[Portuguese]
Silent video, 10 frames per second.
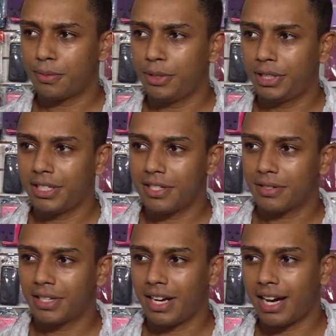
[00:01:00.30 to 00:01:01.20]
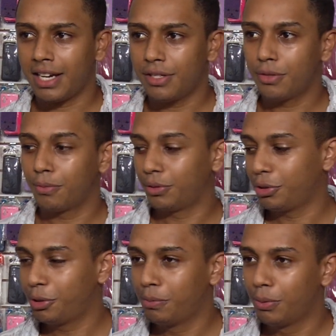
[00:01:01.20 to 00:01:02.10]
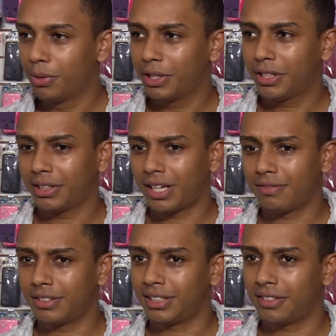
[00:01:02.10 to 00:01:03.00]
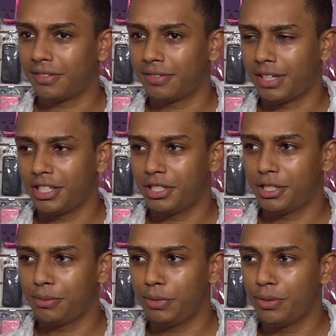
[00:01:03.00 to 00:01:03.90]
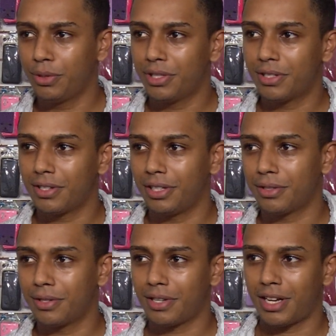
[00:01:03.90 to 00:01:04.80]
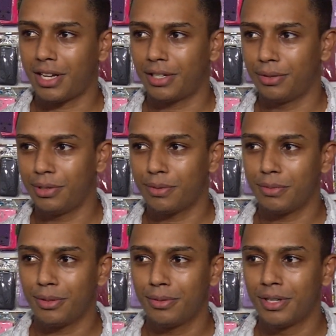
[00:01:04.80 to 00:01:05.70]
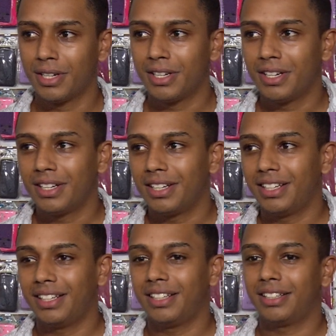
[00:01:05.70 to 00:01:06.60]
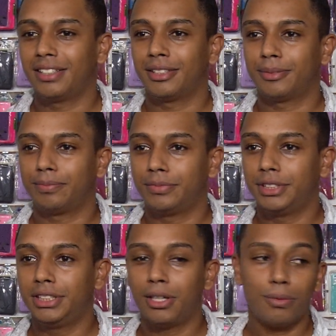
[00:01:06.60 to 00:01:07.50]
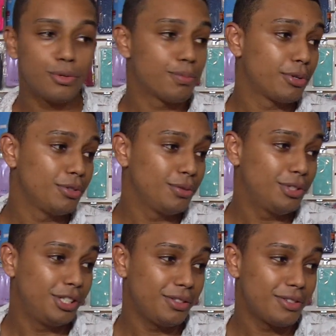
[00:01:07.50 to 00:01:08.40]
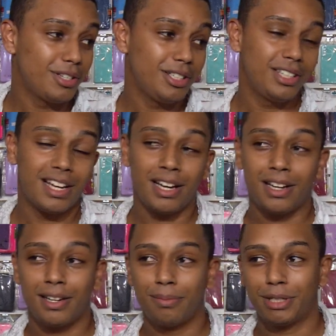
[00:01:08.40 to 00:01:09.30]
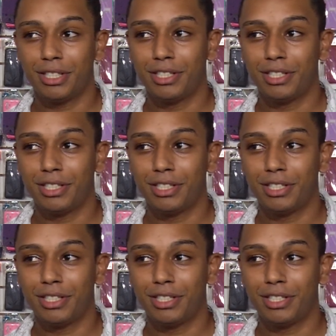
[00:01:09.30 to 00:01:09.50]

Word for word: menos R$ reais o meu notebook, que estava na faixa de 1.800 a 2.000, é, e alguns produtinhos ali da